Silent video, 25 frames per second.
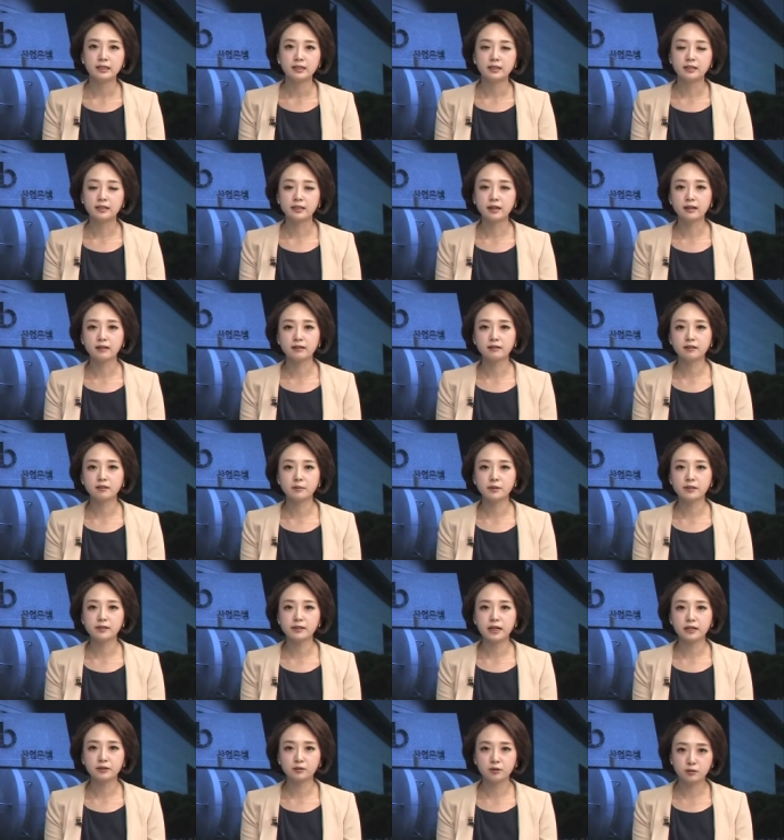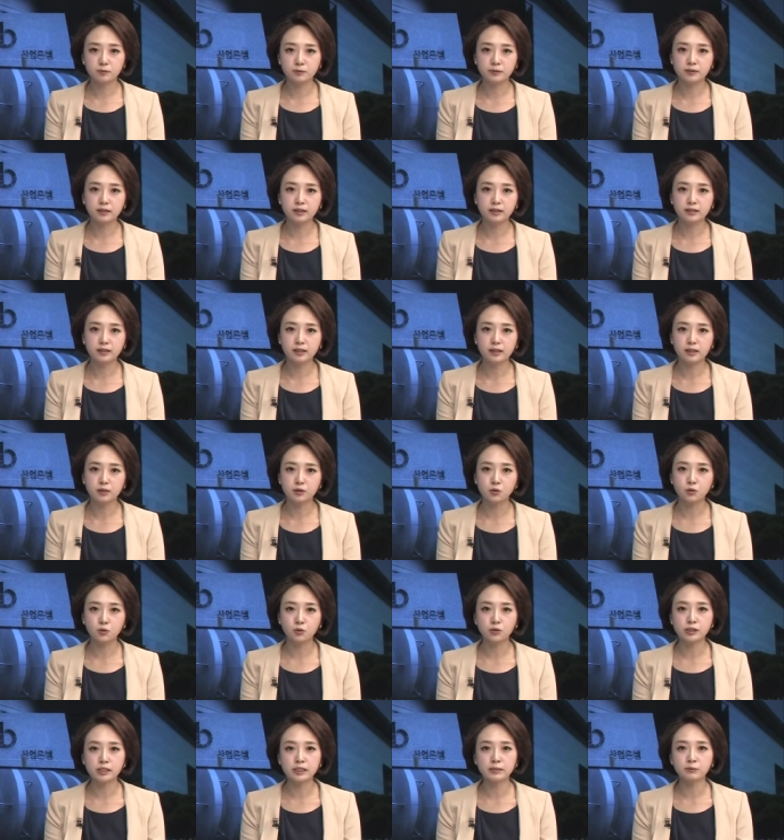KDB 산업은행이
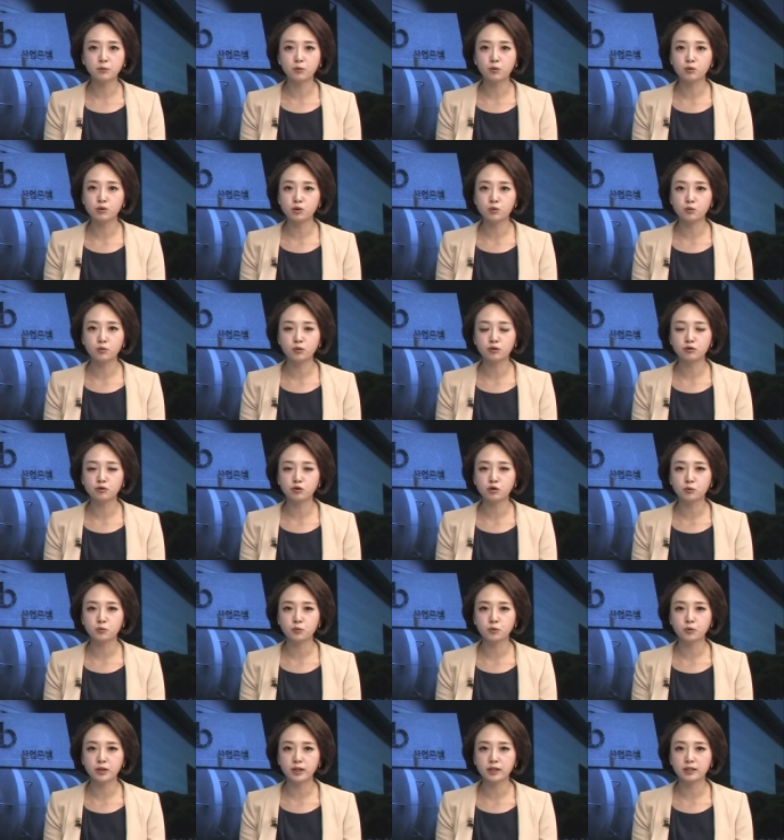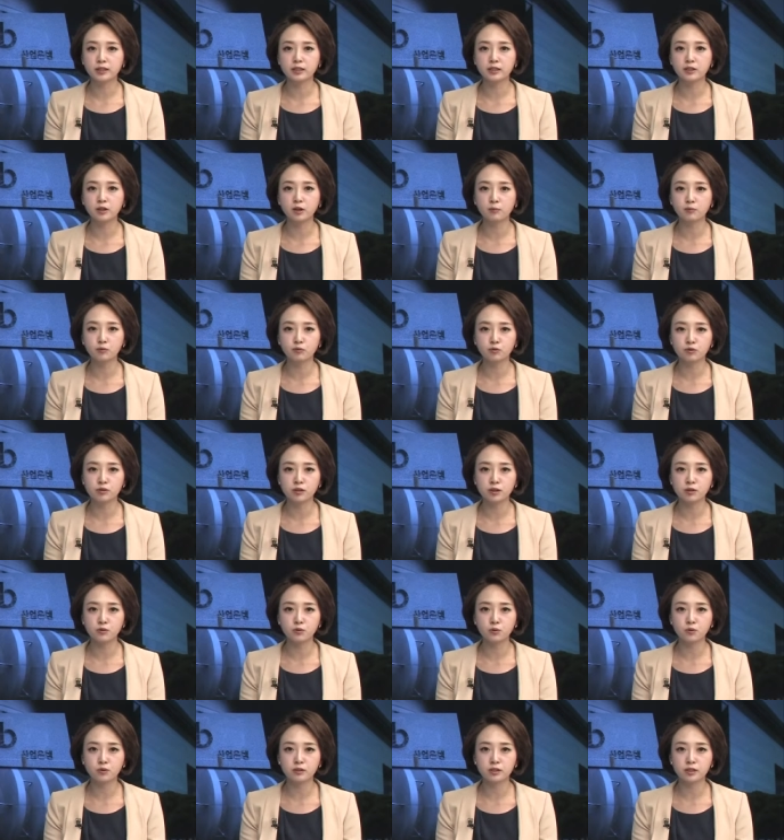총 15조 원 규모의 기업
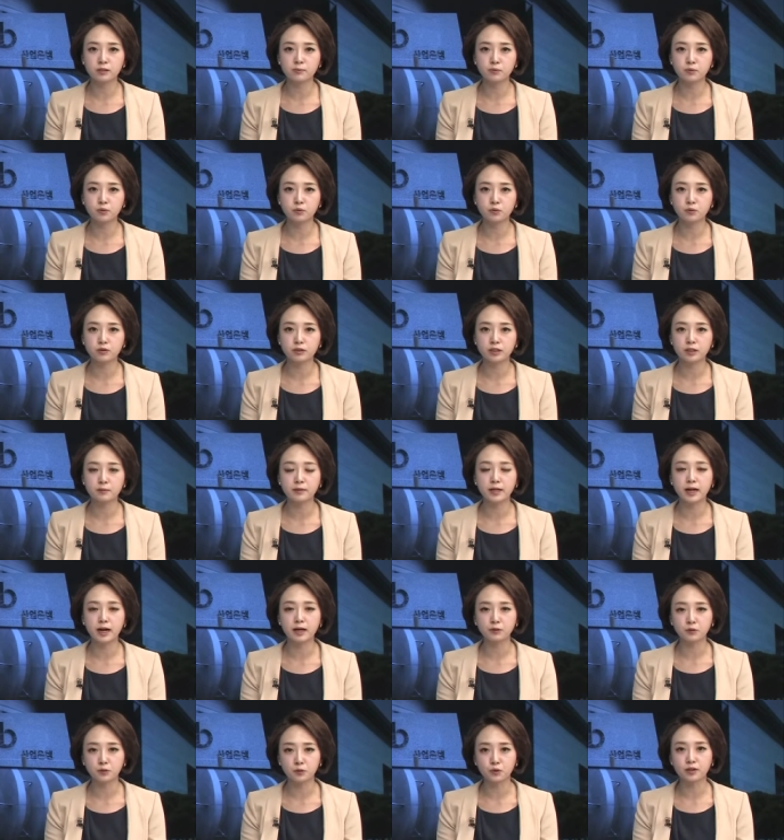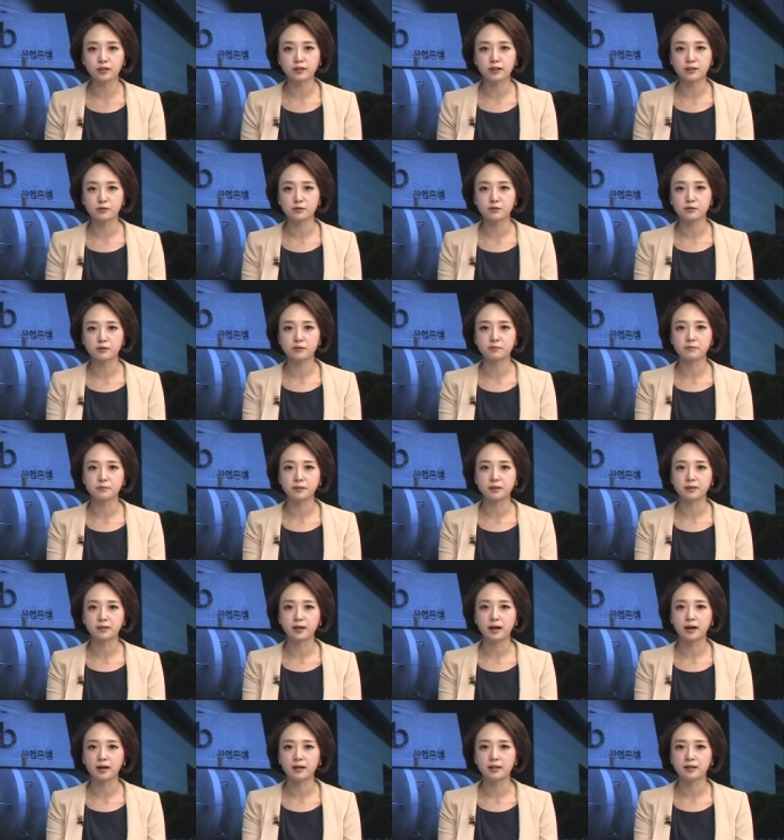투자 촉진 프로그램 가동에
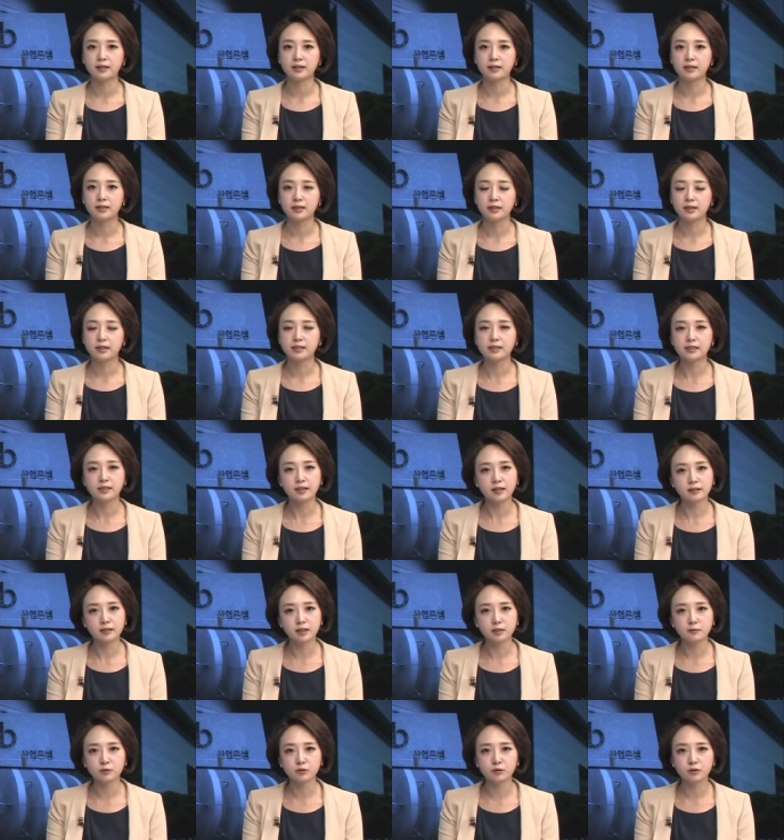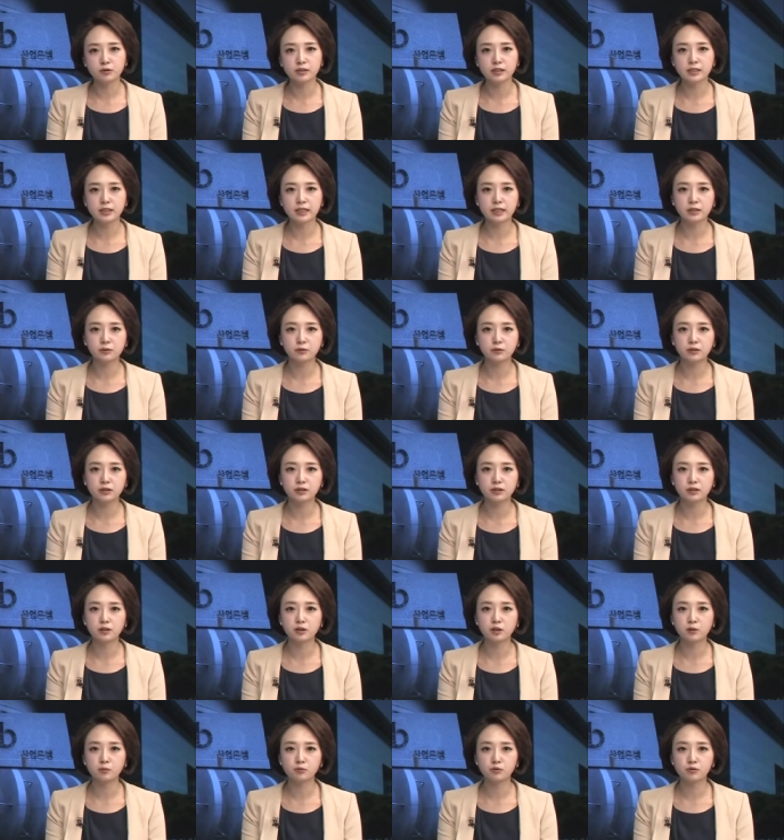나섰습니다. 지난달부터 시행된 기업